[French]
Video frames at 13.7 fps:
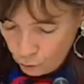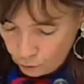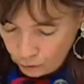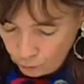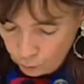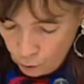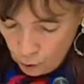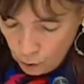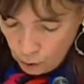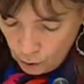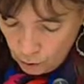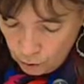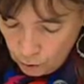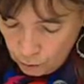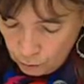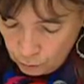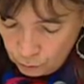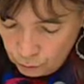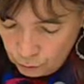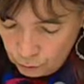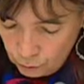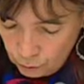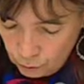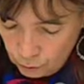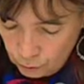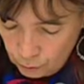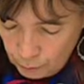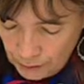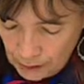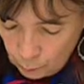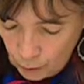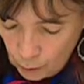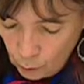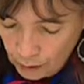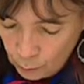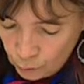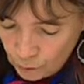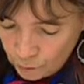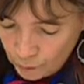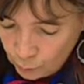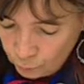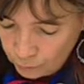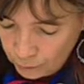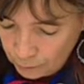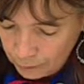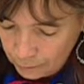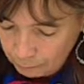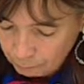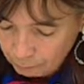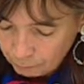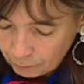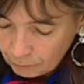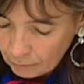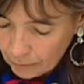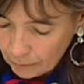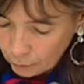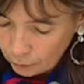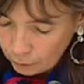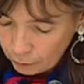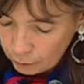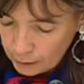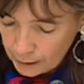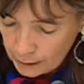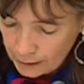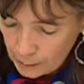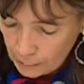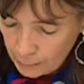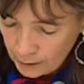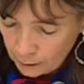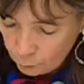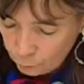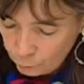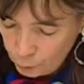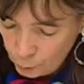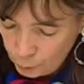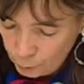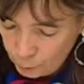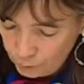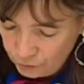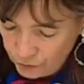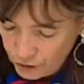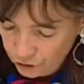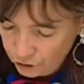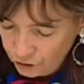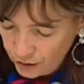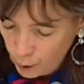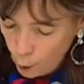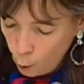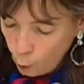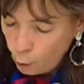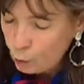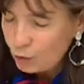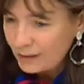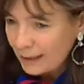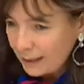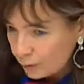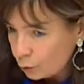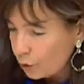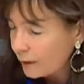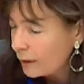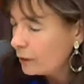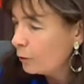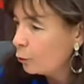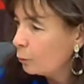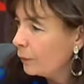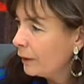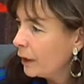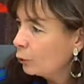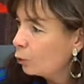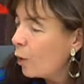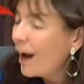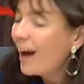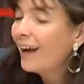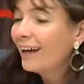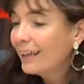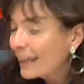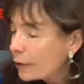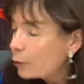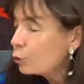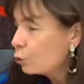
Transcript: au niveau euh, du euh, PIA3. Alors, il nous a bien confirmé qu'il n'y a pas d'enveloppe fléchée ou sectorielle dans le PIA3, quels que